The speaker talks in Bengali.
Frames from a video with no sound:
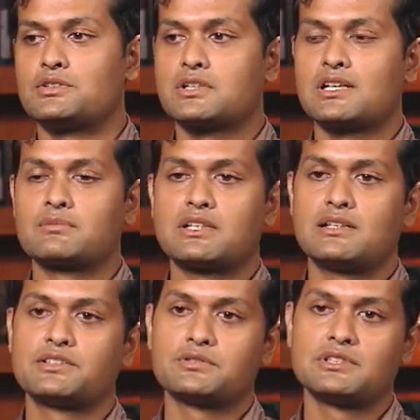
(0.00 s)
যখনই আমরা
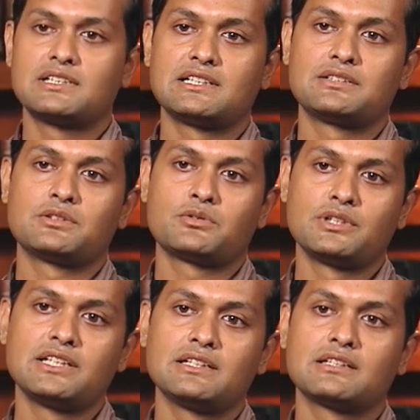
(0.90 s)
আল্টিচিউডে যাই
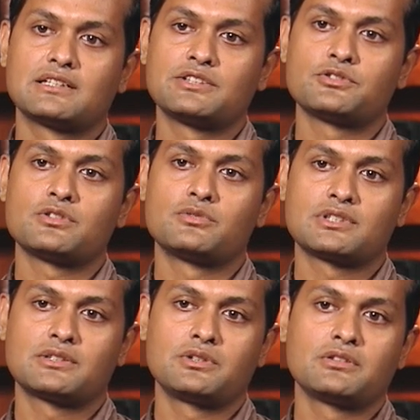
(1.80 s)
তখনই কিছু
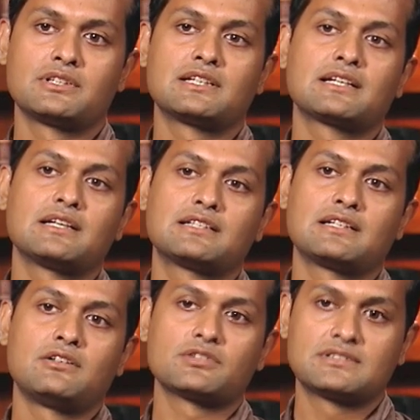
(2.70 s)
সমস্যা তৈরি হতে থাকে এটা
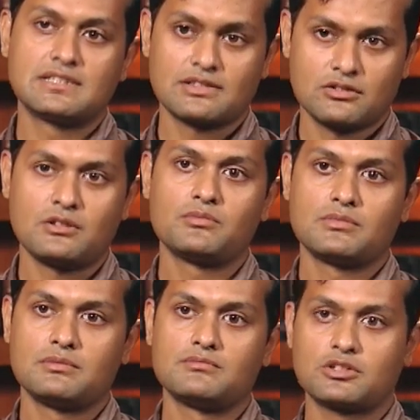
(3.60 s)
অক্সিজেন কম
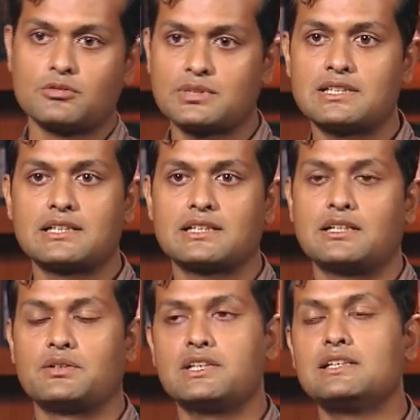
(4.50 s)
কমতে থাকার
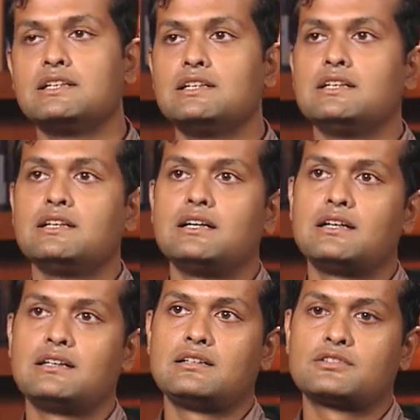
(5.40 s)
কারণে
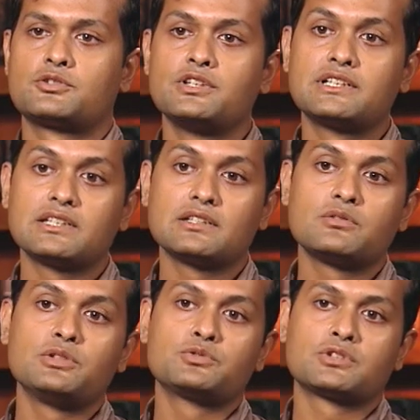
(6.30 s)
শরীরকে
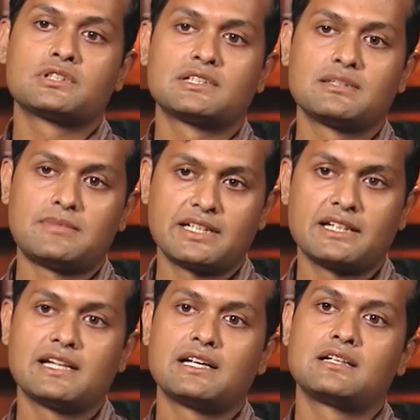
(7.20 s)
ওই উচ্চতার সাথে মানিয়ে
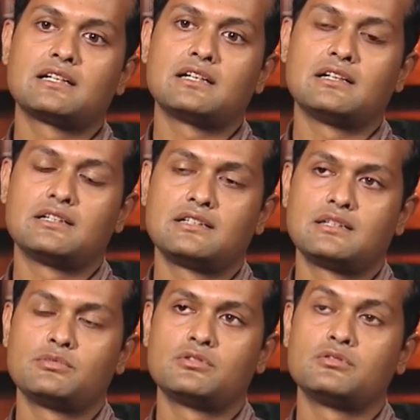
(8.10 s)
নেয়া
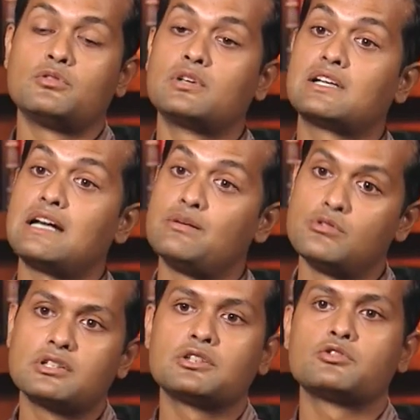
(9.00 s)
এবং ওখানকার
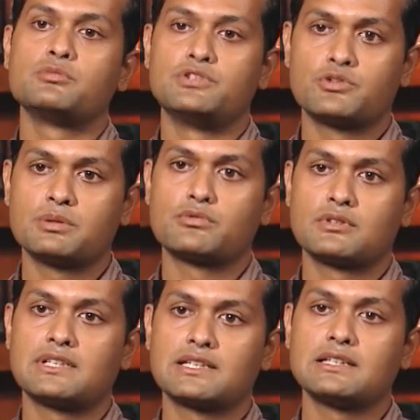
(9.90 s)
আবহাওয়াটাও খুবই ঝুঁকিপূর্ণ
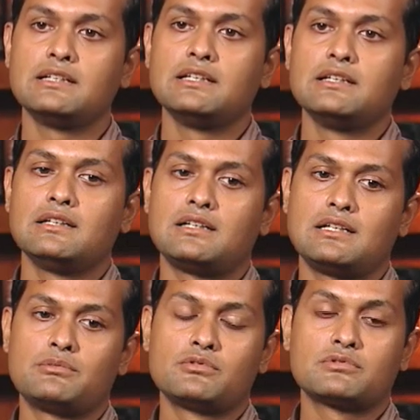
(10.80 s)
থাকে
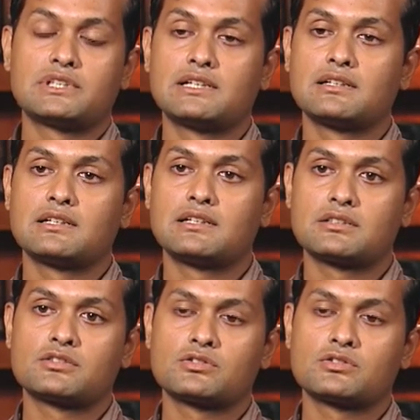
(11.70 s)
এবং সেখানকার